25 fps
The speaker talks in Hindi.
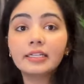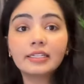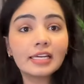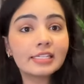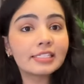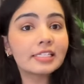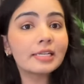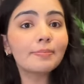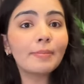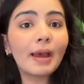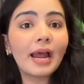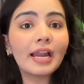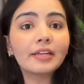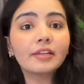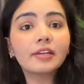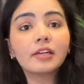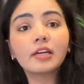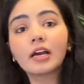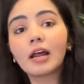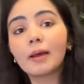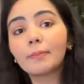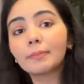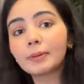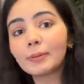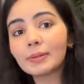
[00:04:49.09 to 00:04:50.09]
डजेंट मैटर
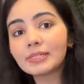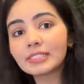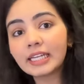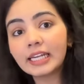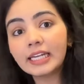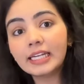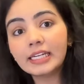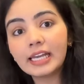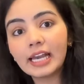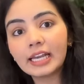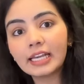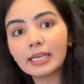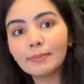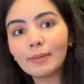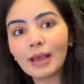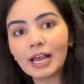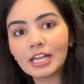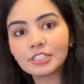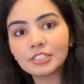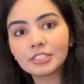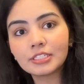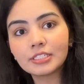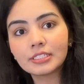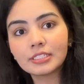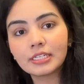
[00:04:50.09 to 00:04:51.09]
अगर आपके पास इंडिया की
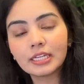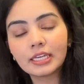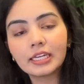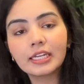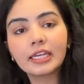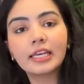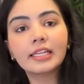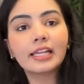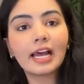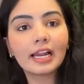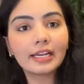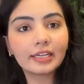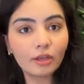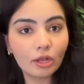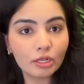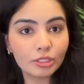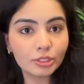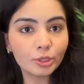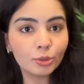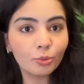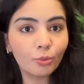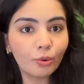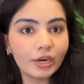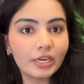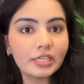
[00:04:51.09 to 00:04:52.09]
बैचलर्स डिग्री है दैट
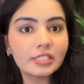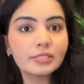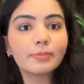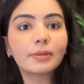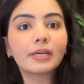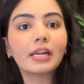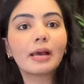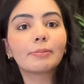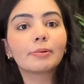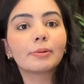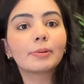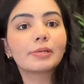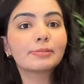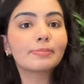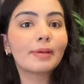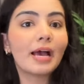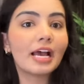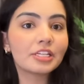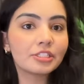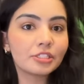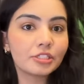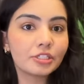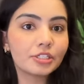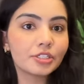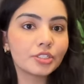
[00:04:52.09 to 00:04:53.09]
ऑल्सो वर्क बट आपके पास
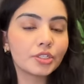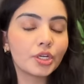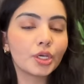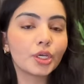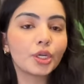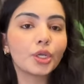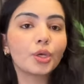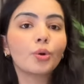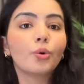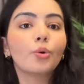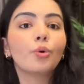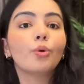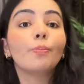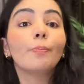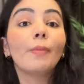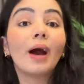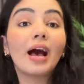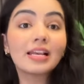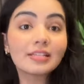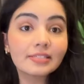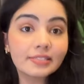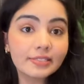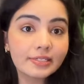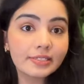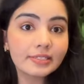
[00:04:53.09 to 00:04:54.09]
बैचलर्स डिग्री हो
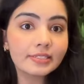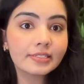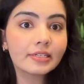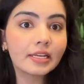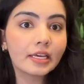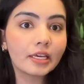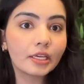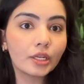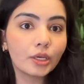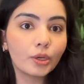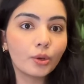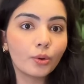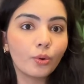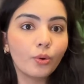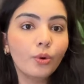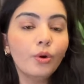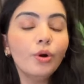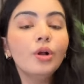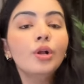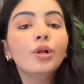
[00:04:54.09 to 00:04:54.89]
मास्टर्स डिग्री हो